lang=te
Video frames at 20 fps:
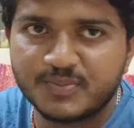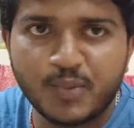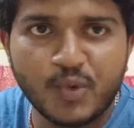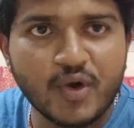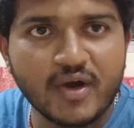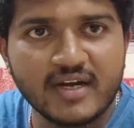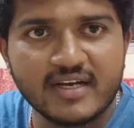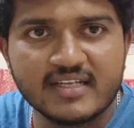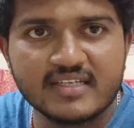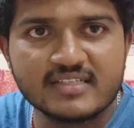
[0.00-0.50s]

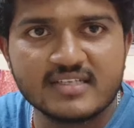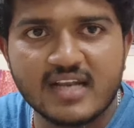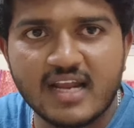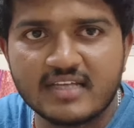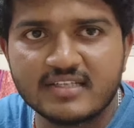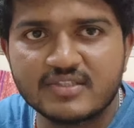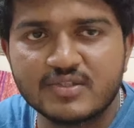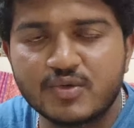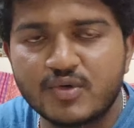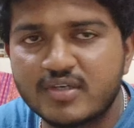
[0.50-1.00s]
స్పోకెన్ ఇంగ్లీష్
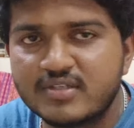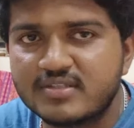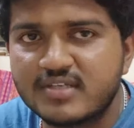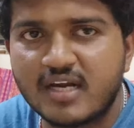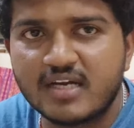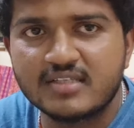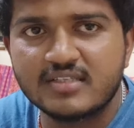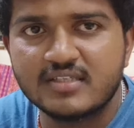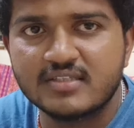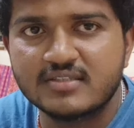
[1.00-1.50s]
క్లాసెస్ కూడా
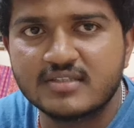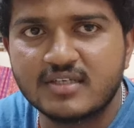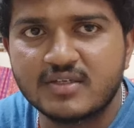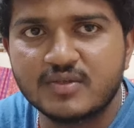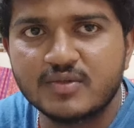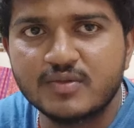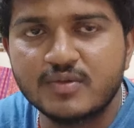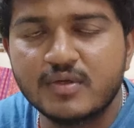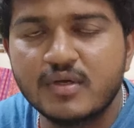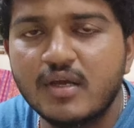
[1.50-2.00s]
స్టార్ట్
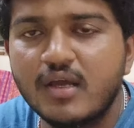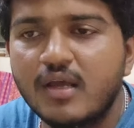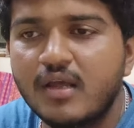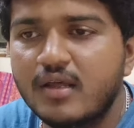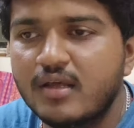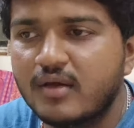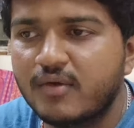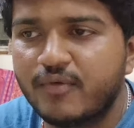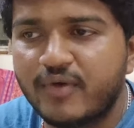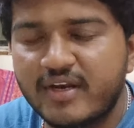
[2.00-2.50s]
చేస్తాను
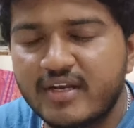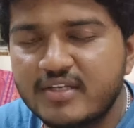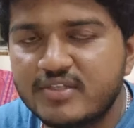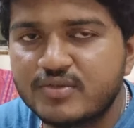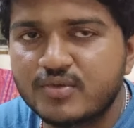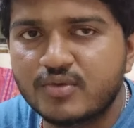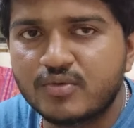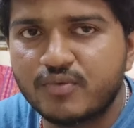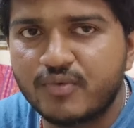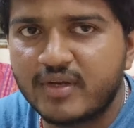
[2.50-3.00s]
వెరీ
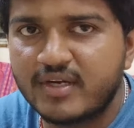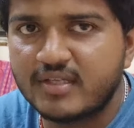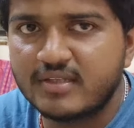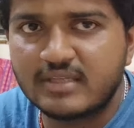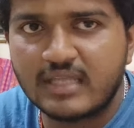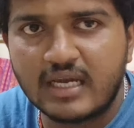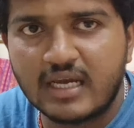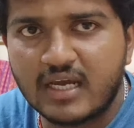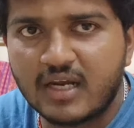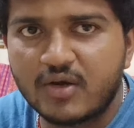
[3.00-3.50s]
సూన్ వెరీ
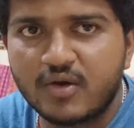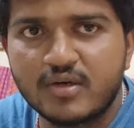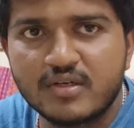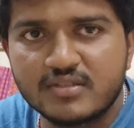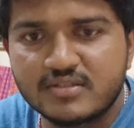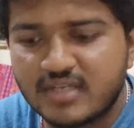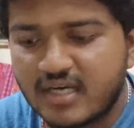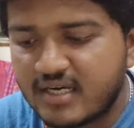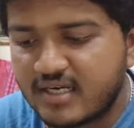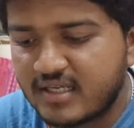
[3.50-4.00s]

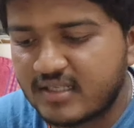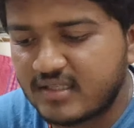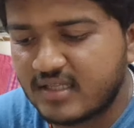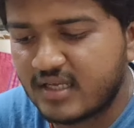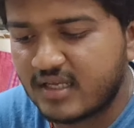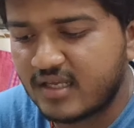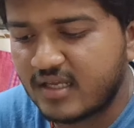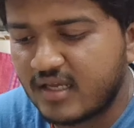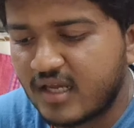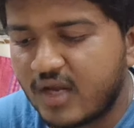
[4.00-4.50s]
దగ్గరలోనే స్టార్ట్
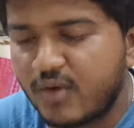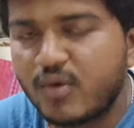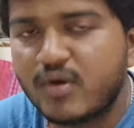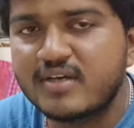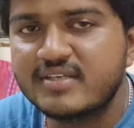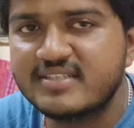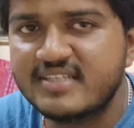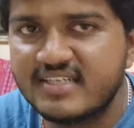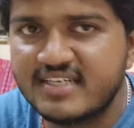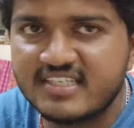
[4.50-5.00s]
అవుతాయి అవి
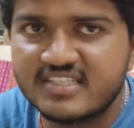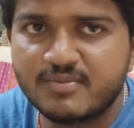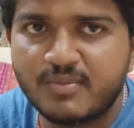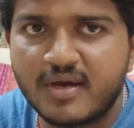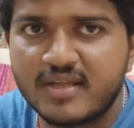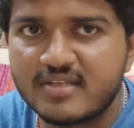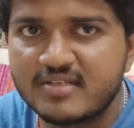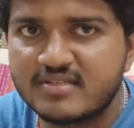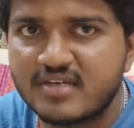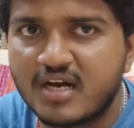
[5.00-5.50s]
ఒక సిరీస్
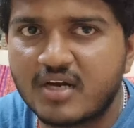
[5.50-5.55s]
మాది